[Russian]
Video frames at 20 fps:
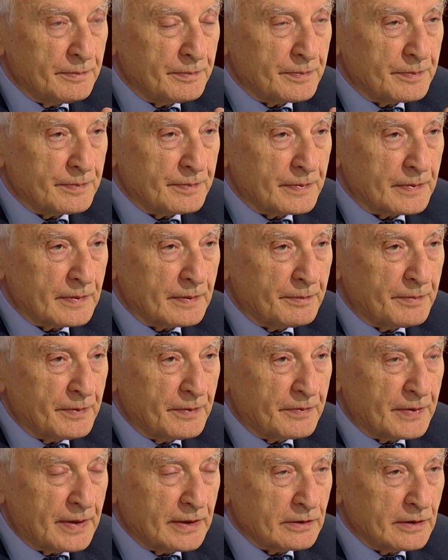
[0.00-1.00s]

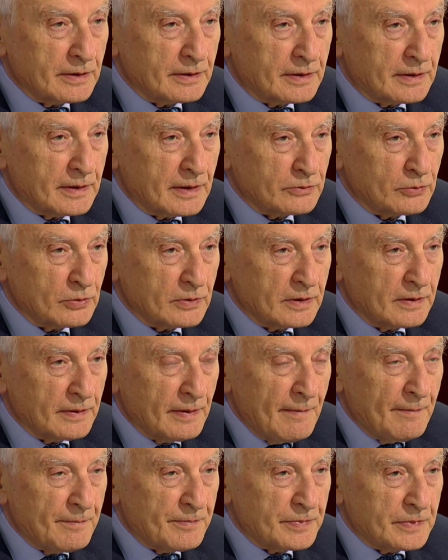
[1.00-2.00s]
э, которое
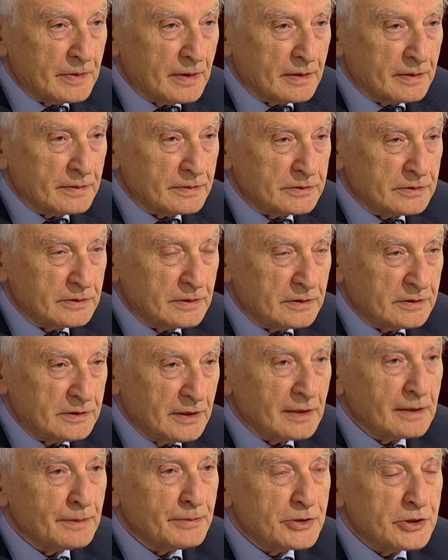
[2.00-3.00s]

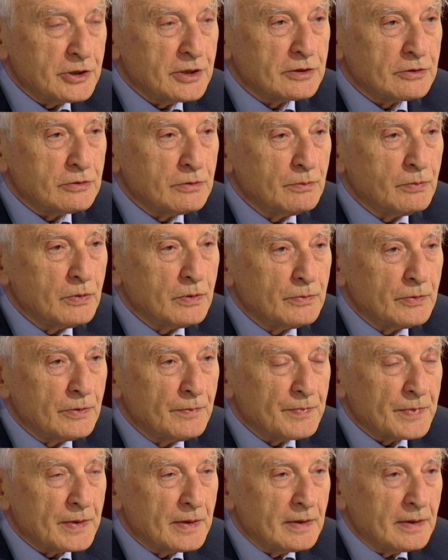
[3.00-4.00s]
сделало бы честь любому
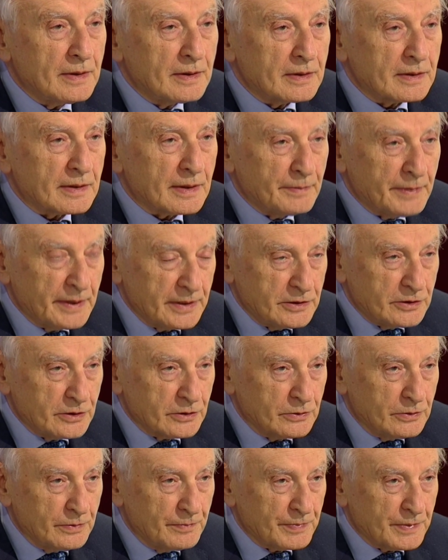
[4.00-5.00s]

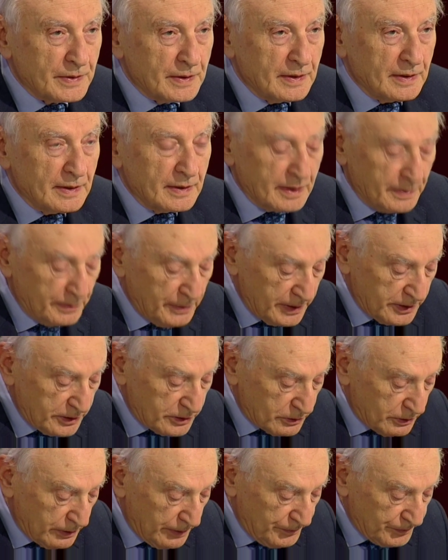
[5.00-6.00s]
романтику.
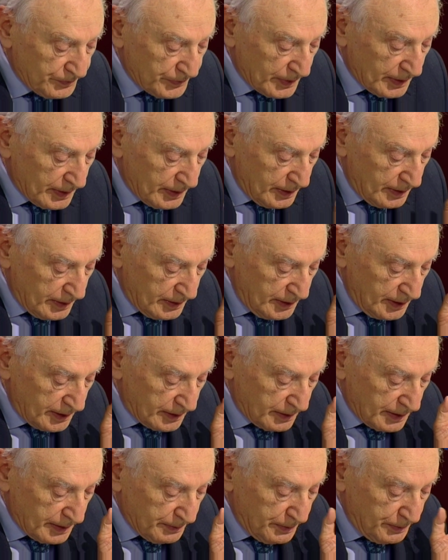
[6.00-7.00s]
романтику.
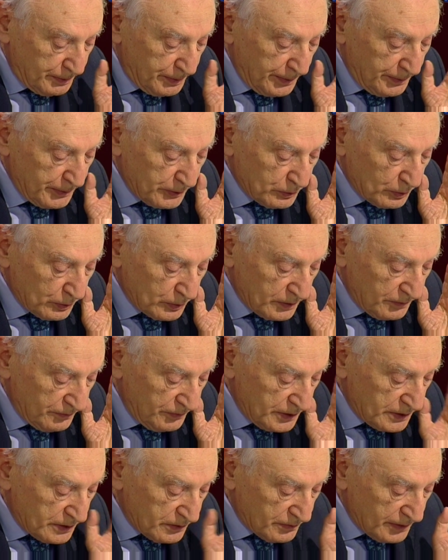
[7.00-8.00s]
Нет, поминутно
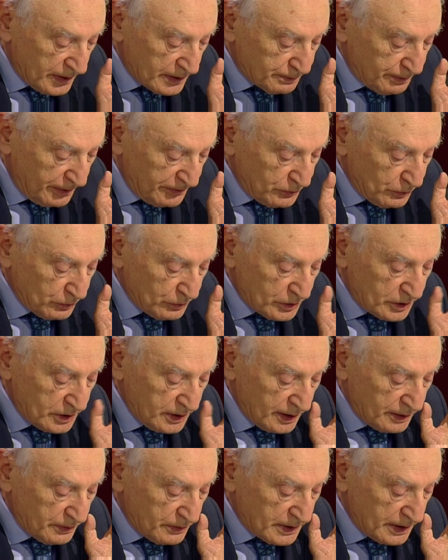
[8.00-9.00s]
видеть вас, повсюду
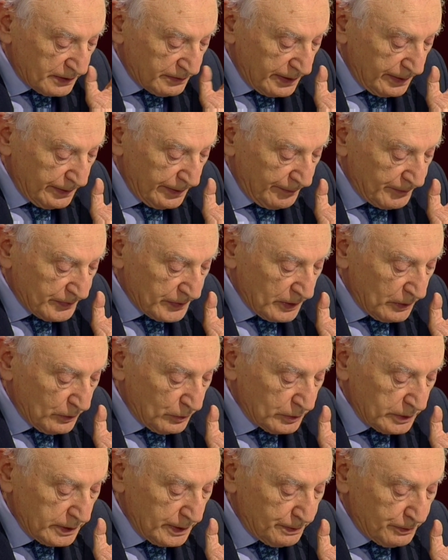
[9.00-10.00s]
следовать за вами,
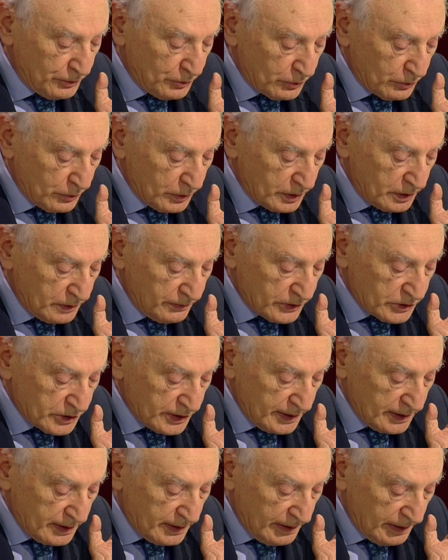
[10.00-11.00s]
улыбку, рот,
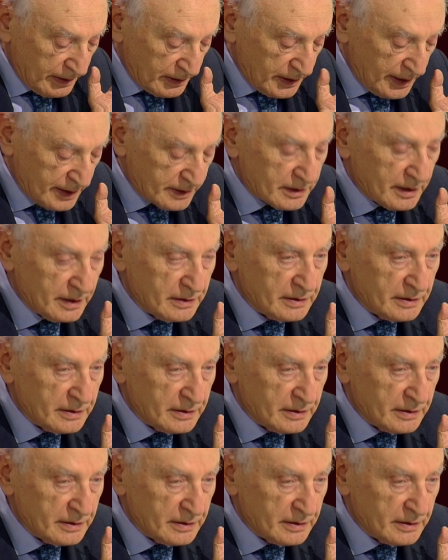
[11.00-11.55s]
движение, глаз